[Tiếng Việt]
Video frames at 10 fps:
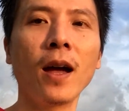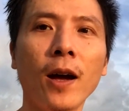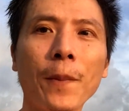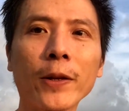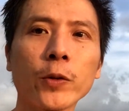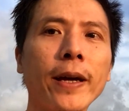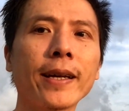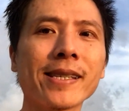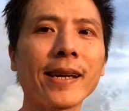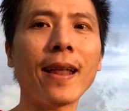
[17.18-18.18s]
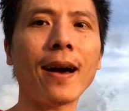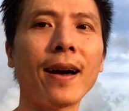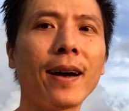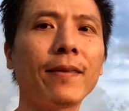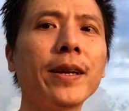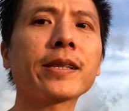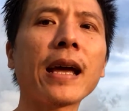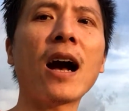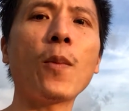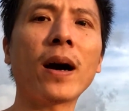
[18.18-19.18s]
Nếu mà chủ đề sẽ là vì
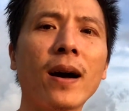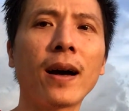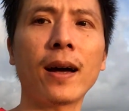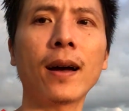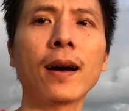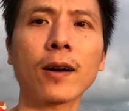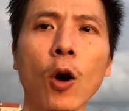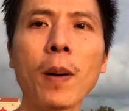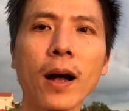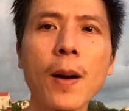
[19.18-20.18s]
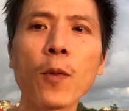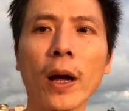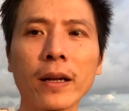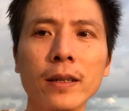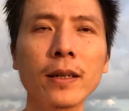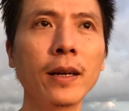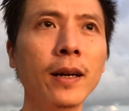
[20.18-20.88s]
sao mà có bằng cấp ngoại ngữ,